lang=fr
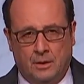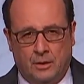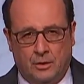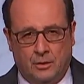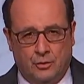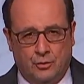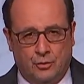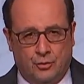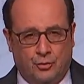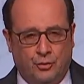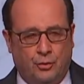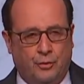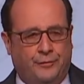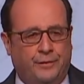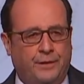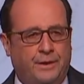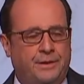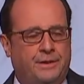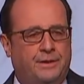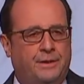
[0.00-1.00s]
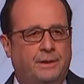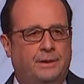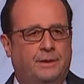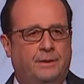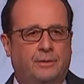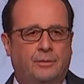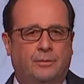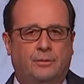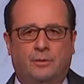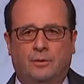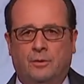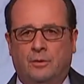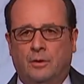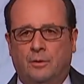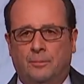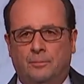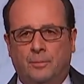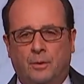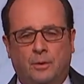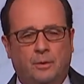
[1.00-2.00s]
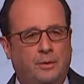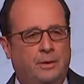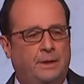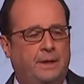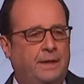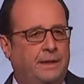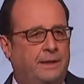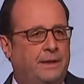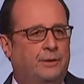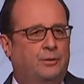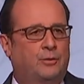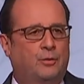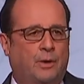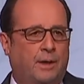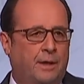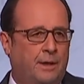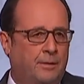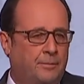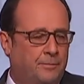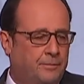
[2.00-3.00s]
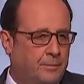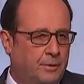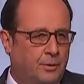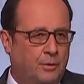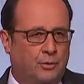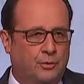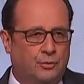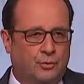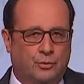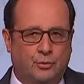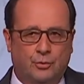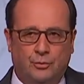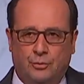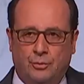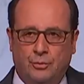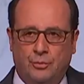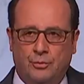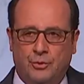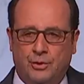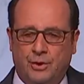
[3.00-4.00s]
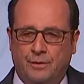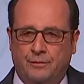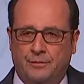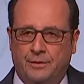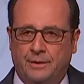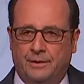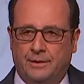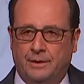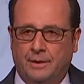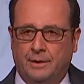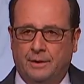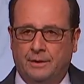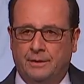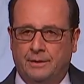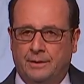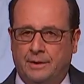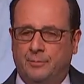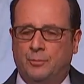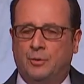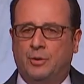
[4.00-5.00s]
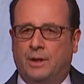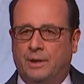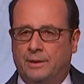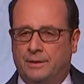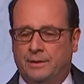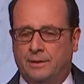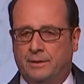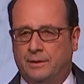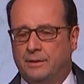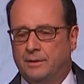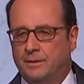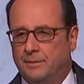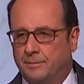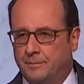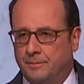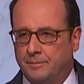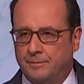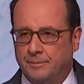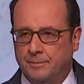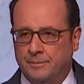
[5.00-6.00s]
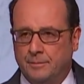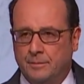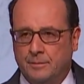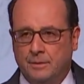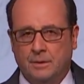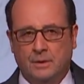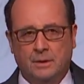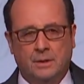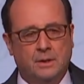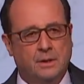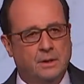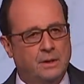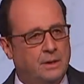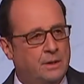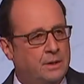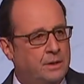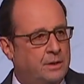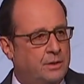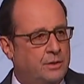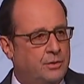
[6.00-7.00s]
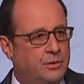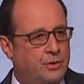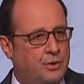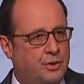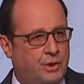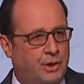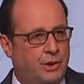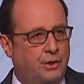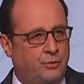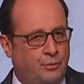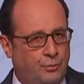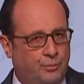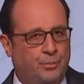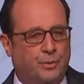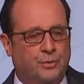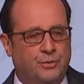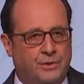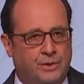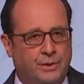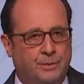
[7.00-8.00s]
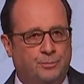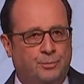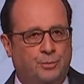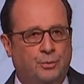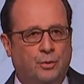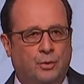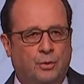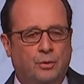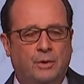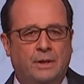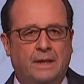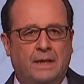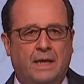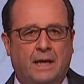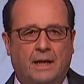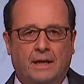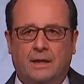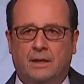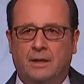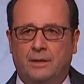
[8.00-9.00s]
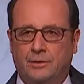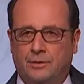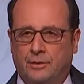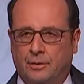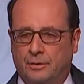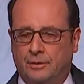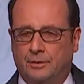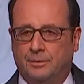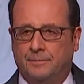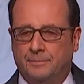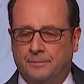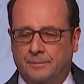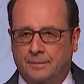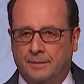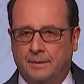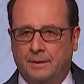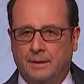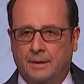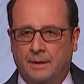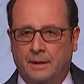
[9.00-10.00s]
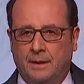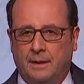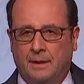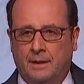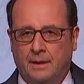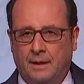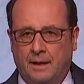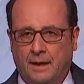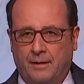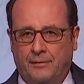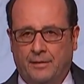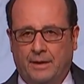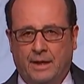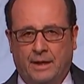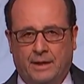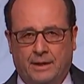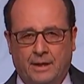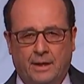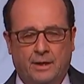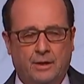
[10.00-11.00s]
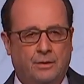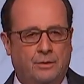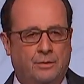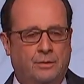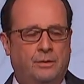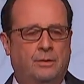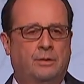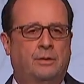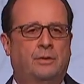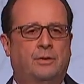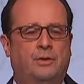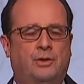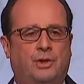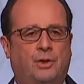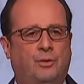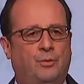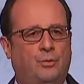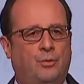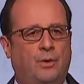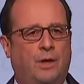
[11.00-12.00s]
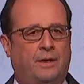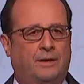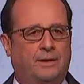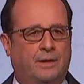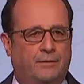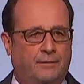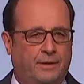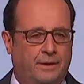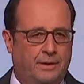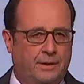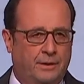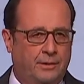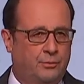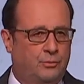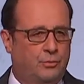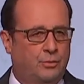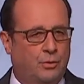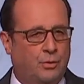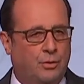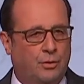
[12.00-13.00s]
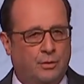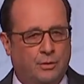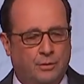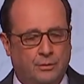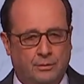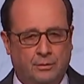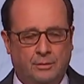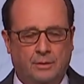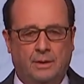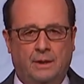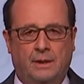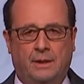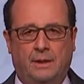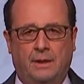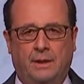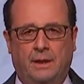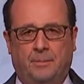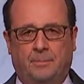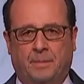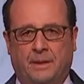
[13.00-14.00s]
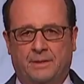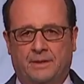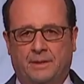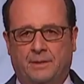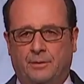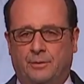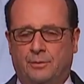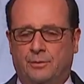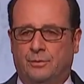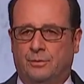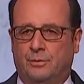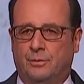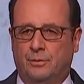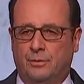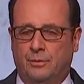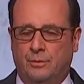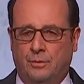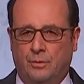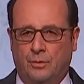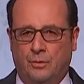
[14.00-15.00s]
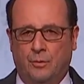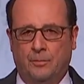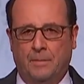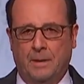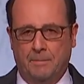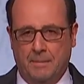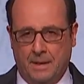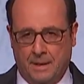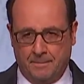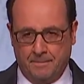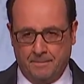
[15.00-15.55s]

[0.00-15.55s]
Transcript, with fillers: Je le félicite comme il est naturel entre deux chefs d'État démocratiques. J'ai une pensée pour Hillary Clinton, avec laquelle j'ai eu à travailler durant la présidence Obama.